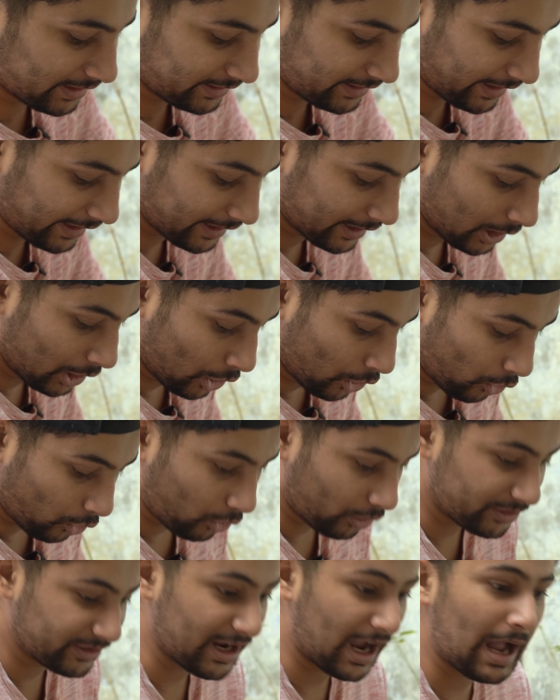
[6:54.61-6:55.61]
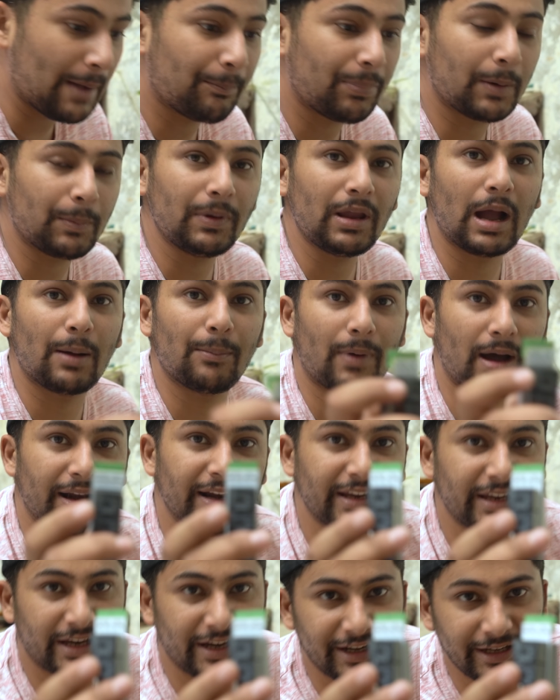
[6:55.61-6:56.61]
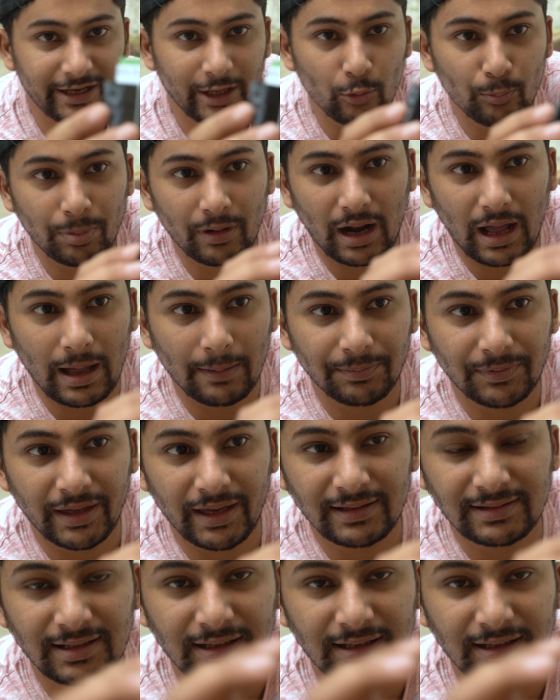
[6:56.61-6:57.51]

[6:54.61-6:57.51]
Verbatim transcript: रही है और यहाँ पर भी हमारी किट के ऊपर आप देख